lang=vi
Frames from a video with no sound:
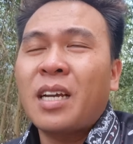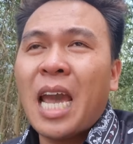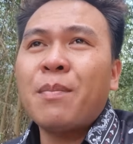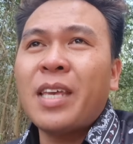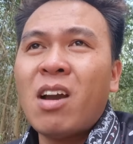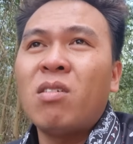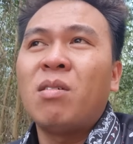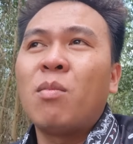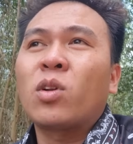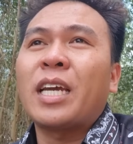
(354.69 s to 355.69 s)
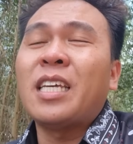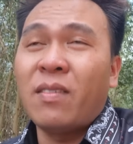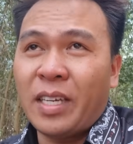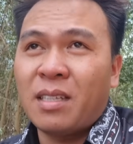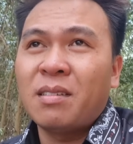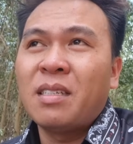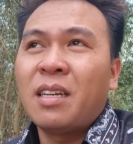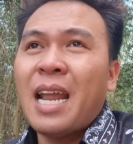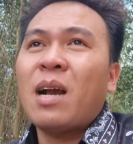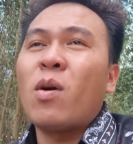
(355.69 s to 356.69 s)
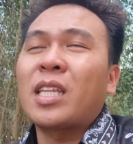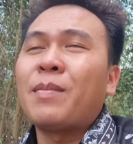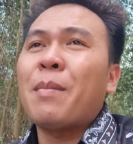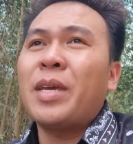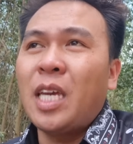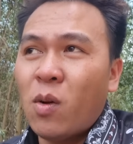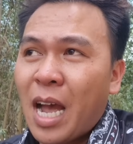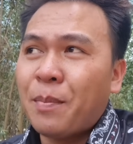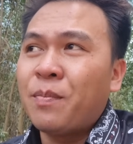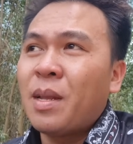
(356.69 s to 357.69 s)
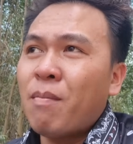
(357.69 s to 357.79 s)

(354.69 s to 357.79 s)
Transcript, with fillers: kèm theo một cái chân vịt nặng khoảng tầm năm mươi ki lô gam,